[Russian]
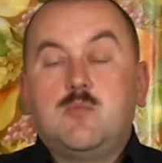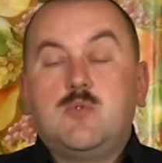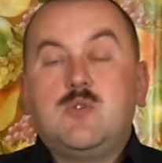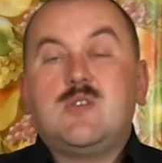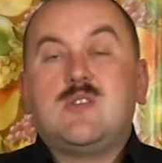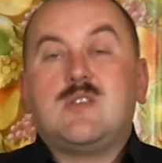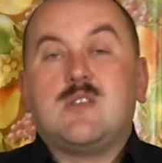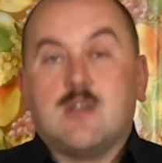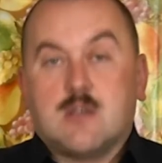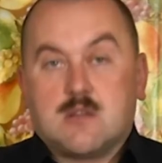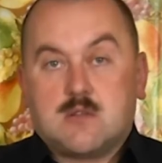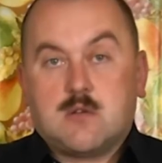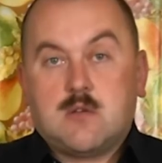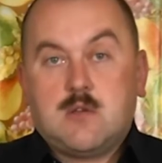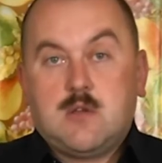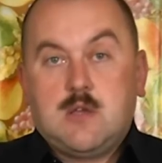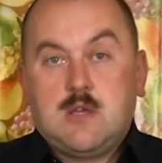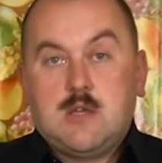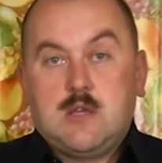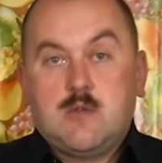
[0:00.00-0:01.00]
иммунитет.
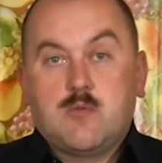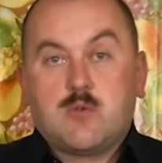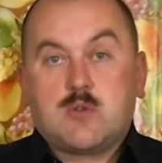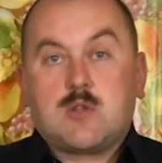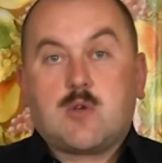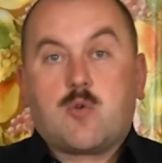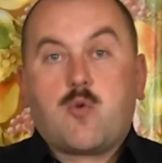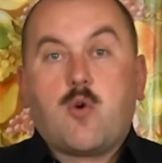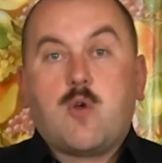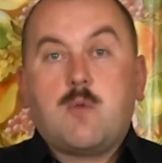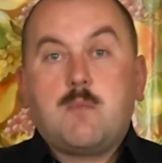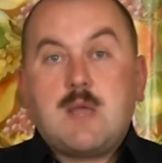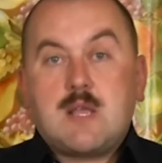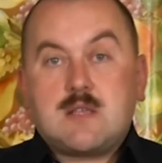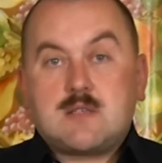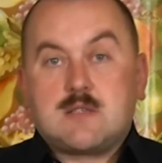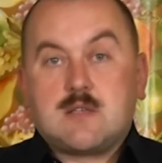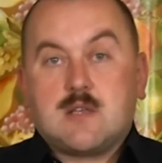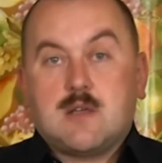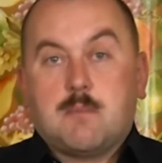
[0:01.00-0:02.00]
И вот такое
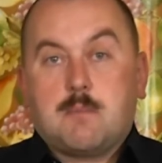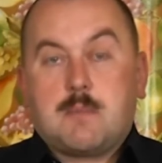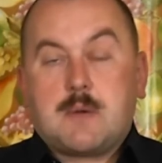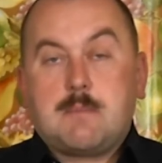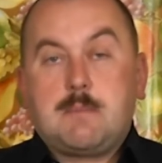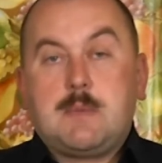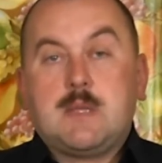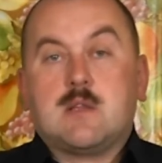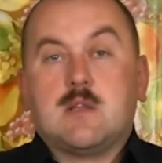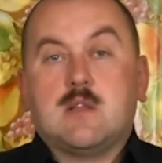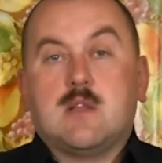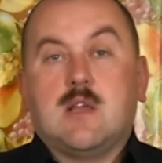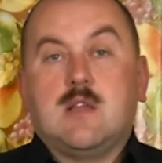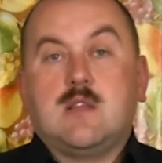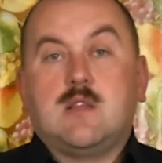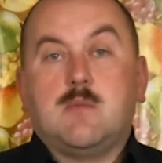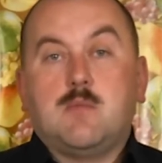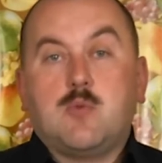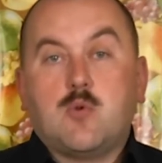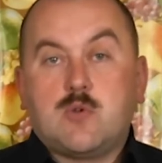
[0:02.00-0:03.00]
мясо, пропитанное
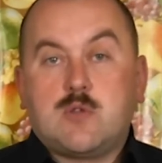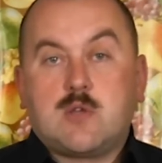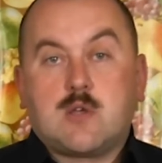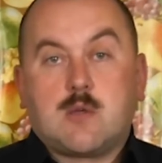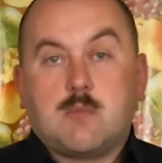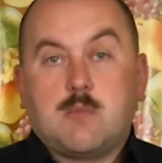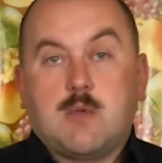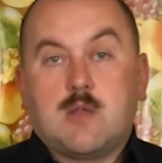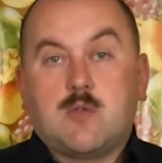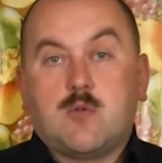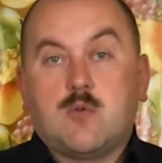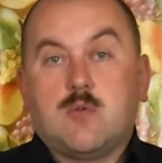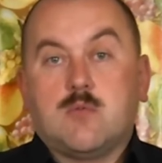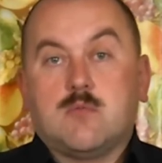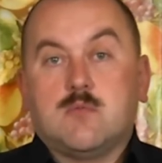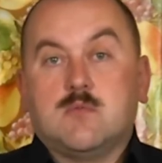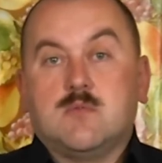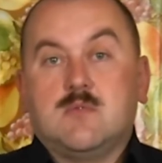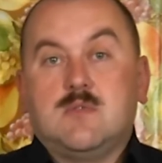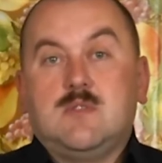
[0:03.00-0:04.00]
антибиотиками,
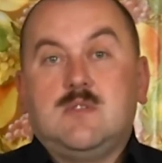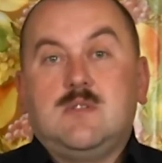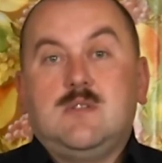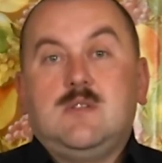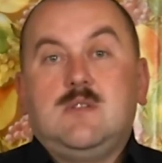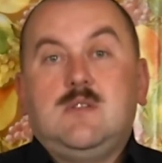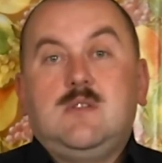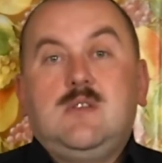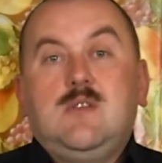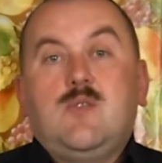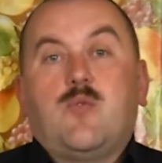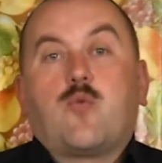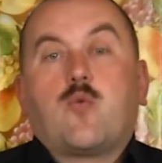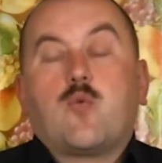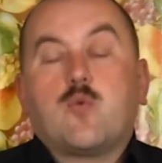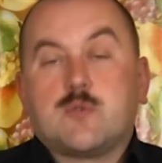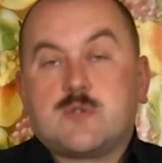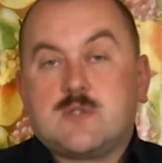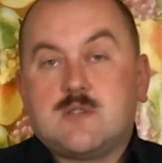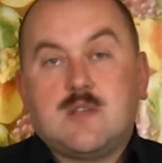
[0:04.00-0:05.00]
оно
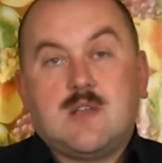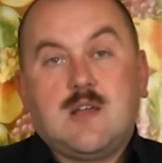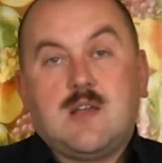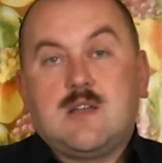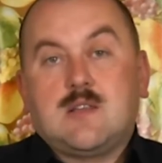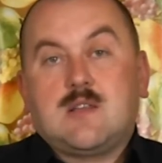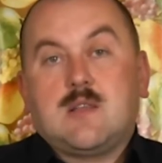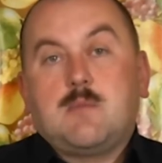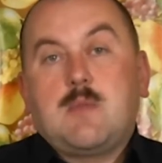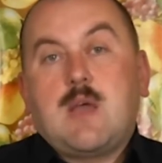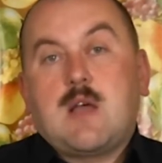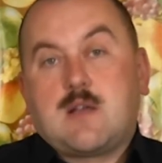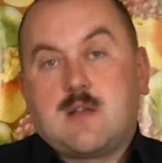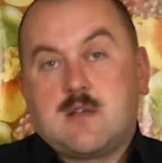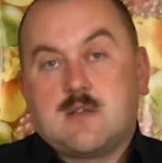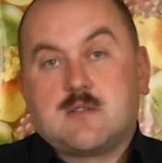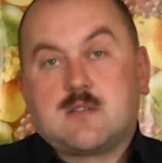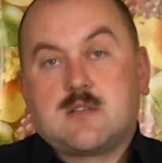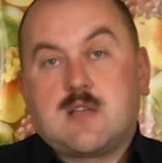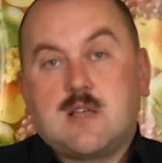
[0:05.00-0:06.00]
невкусное, это
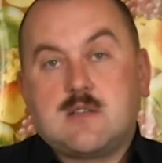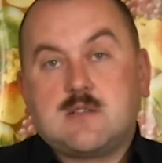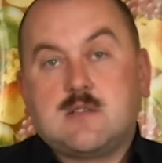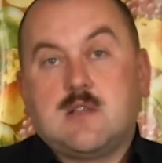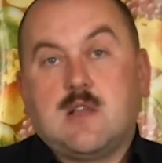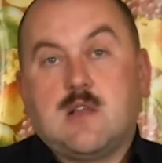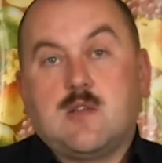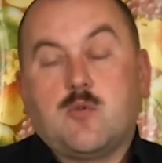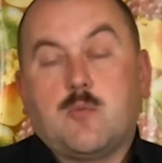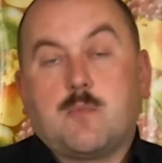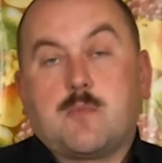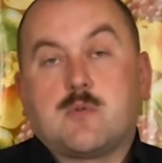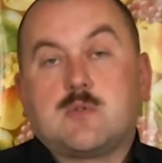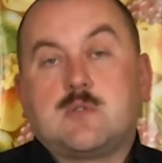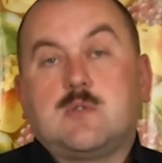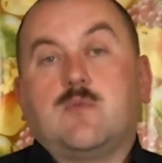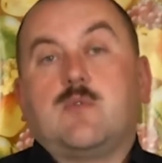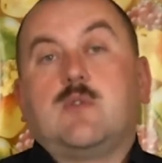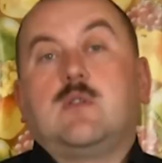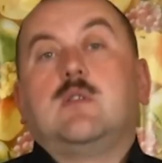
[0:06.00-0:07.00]
мягко сказано, оно
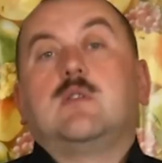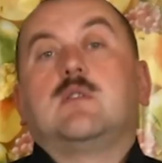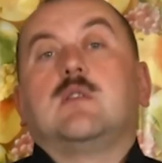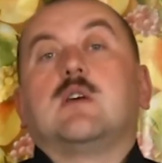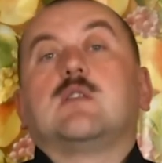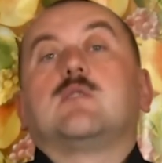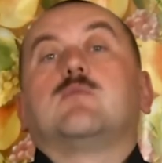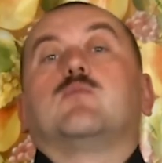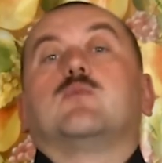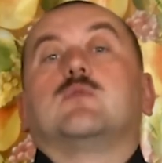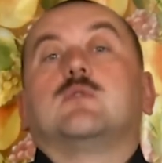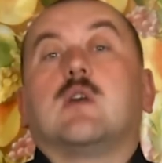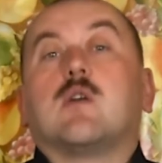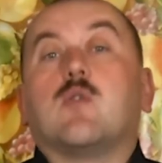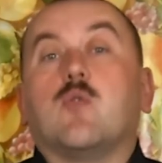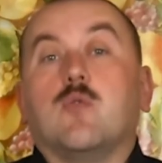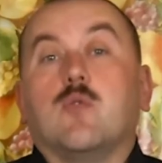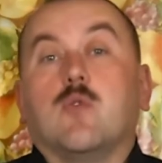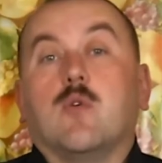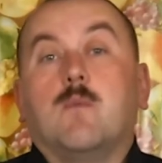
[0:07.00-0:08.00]
просто вредит нашему
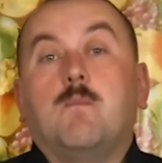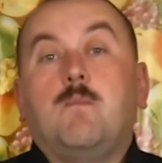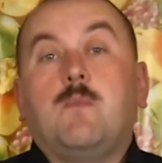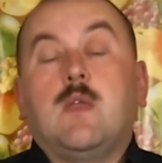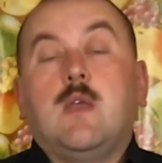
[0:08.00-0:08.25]
здоровью.